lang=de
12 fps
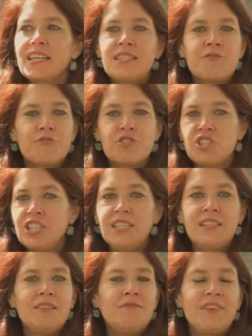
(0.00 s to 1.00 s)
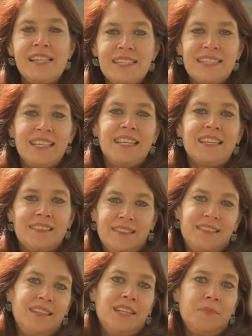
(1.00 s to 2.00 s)
ganz verschiedenen
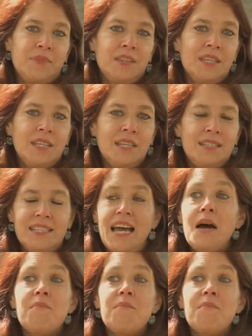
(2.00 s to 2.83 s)
Weltgegenden lebten. Die